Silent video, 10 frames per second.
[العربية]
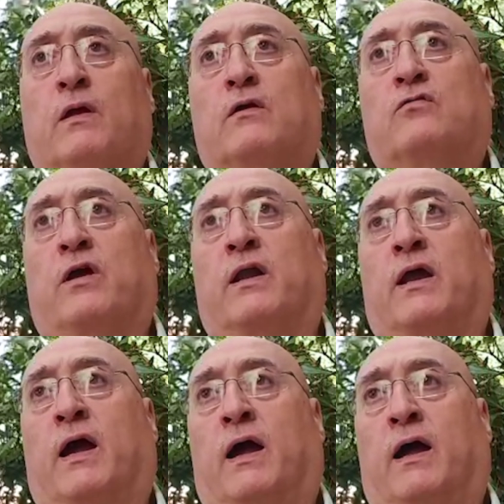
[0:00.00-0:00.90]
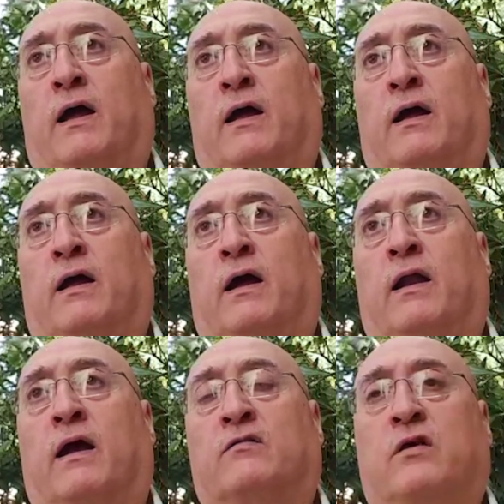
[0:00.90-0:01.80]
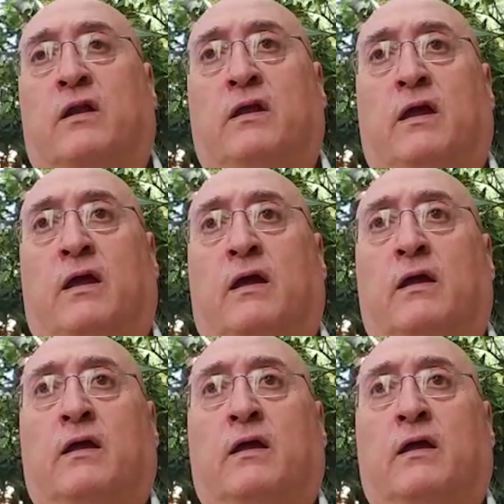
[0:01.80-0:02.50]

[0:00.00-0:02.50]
شارع آه، الأكثرية